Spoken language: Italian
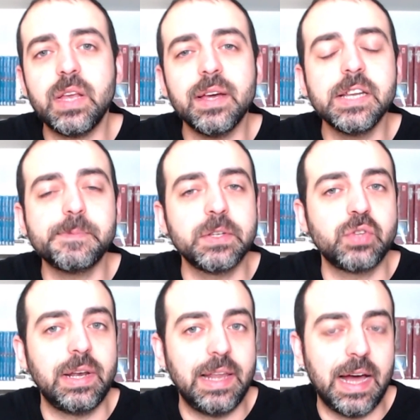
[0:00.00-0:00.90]

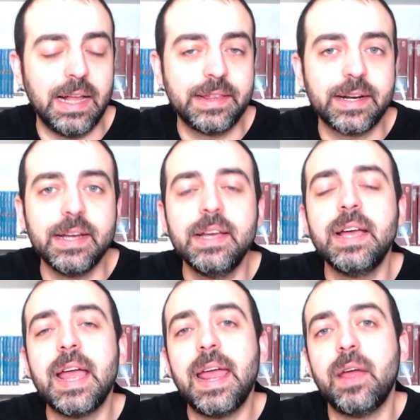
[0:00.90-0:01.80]
rispetto alle altre
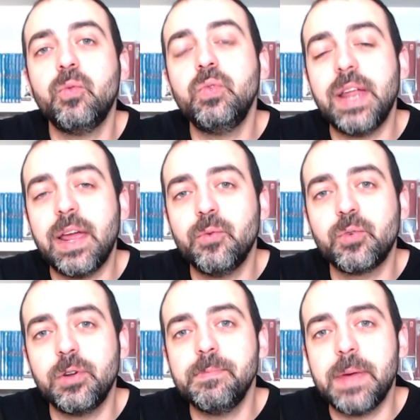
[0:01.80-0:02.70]
e un
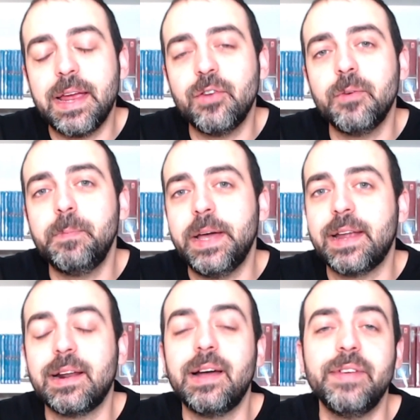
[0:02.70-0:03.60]
euro in meno
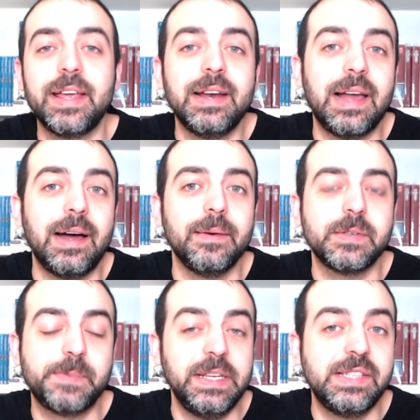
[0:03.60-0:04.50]
per avere la
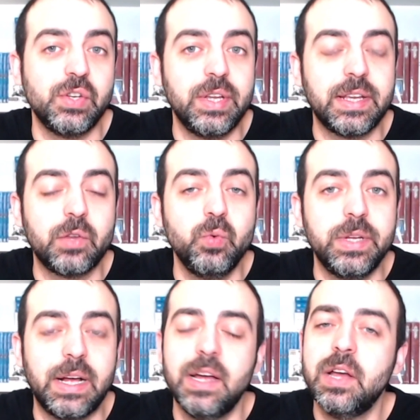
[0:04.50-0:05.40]
spedizione
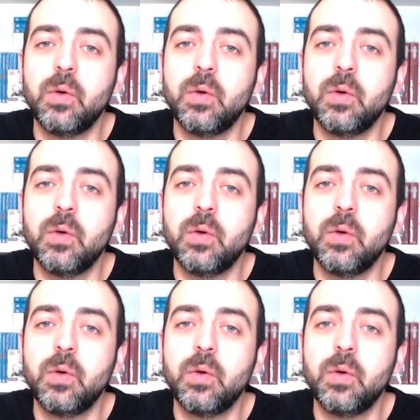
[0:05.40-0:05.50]
gratuita